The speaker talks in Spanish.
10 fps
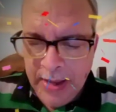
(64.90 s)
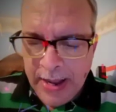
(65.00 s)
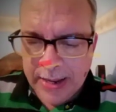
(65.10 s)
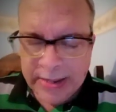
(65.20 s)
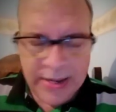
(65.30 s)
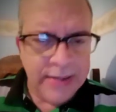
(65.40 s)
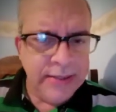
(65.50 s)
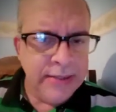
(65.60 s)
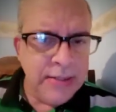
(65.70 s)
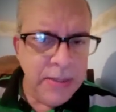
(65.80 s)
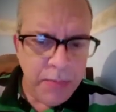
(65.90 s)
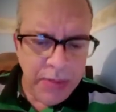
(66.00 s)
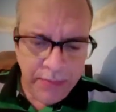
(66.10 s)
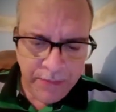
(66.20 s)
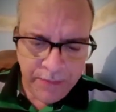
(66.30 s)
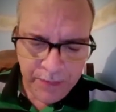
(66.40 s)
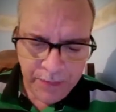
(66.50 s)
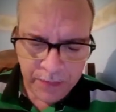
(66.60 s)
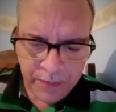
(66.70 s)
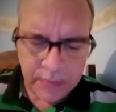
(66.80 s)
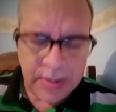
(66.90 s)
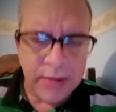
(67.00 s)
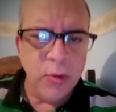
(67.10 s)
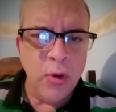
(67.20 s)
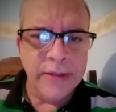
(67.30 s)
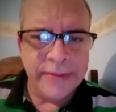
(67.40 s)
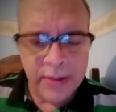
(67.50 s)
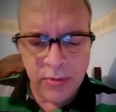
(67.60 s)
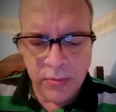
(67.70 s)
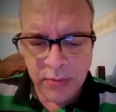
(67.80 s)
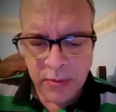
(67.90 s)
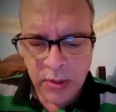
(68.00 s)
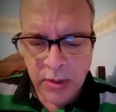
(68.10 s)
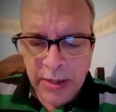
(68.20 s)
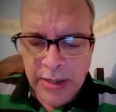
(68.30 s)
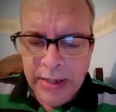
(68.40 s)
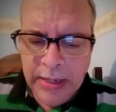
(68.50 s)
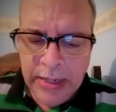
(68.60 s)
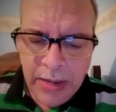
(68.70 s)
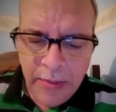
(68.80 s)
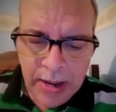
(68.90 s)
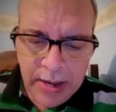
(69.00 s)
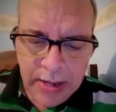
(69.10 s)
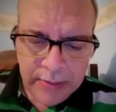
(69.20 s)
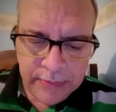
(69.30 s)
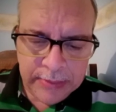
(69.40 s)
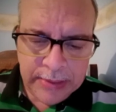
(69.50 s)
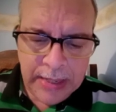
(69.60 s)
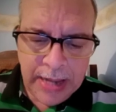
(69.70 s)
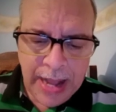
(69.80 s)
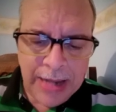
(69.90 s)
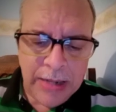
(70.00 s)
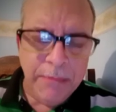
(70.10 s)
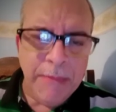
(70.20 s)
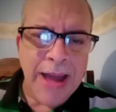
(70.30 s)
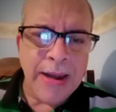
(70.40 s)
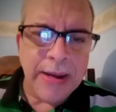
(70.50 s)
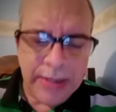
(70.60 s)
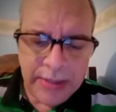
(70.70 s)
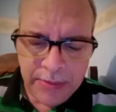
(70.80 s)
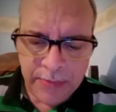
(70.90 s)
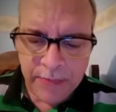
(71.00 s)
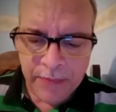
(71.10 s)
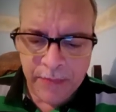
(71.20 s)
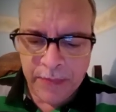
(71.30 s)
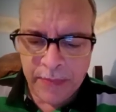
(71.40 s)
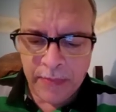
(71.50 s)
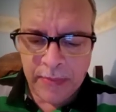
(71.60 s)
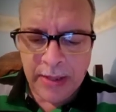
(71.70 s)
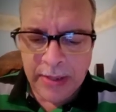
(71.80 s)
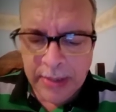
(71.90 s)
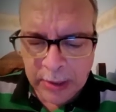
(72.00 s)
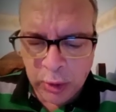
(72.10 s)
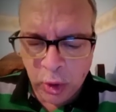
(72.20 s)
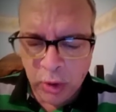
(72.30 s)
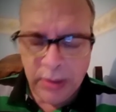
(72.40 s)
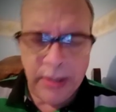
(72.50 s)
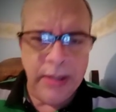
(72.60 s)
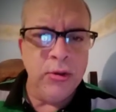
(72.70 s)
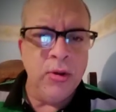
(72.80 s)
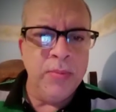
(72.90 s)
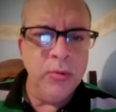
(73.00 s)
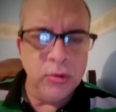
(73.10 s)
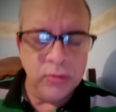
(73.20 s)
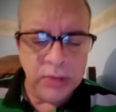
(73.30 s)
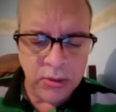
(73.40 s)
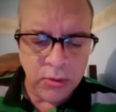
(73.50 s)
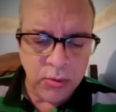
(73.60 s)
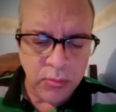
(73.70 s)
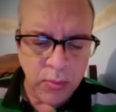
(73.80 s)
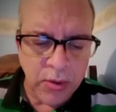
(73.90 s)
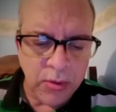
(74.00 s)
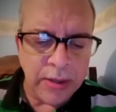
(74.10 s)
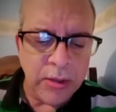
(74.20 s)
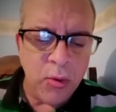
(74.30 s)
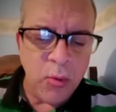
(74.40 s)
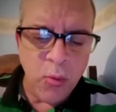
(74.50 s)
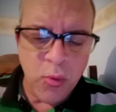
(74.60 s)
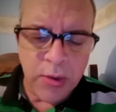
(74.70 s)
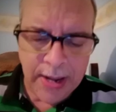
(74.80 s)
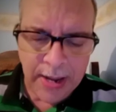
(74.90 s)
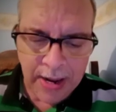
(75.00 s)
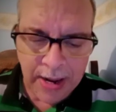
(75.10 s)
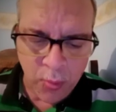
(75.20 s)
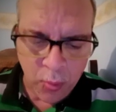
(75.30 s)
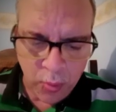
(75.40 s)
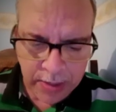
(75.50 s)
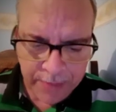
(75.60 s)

a ganar de Chipre, ganó 2 a 0. Y la baja del Almarri de Egipto en 2.5, un juego que quedó una a una.